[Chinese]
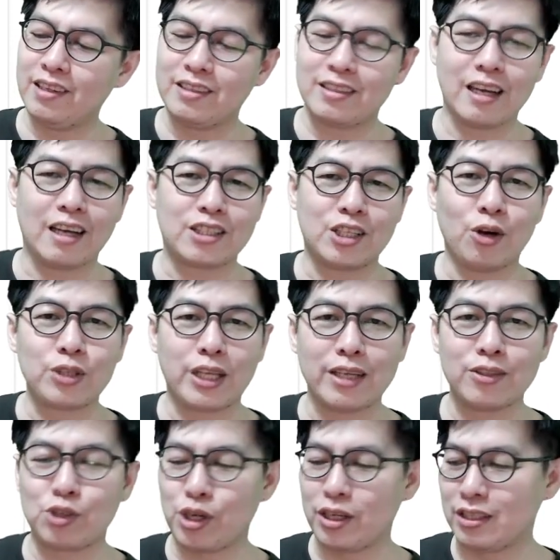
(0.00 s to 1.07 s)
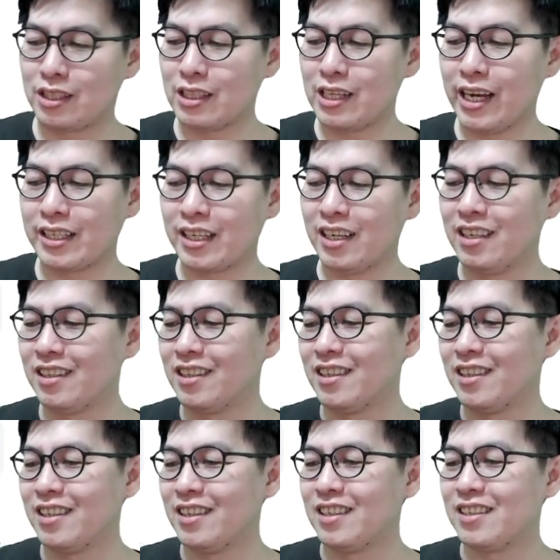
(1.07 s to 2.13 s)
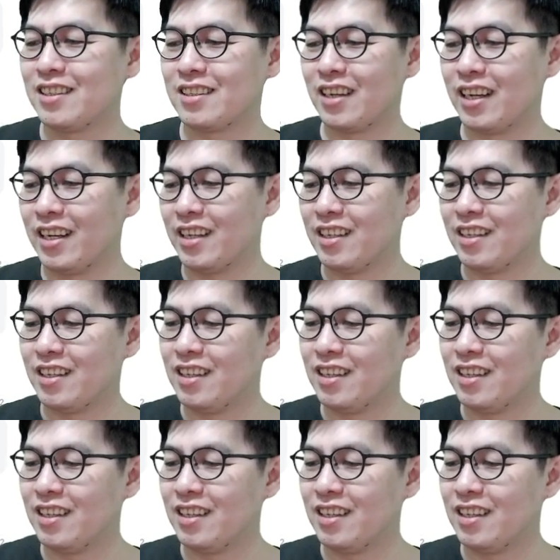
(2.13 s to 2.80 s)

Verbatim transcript: 那秋田犬之类的，对。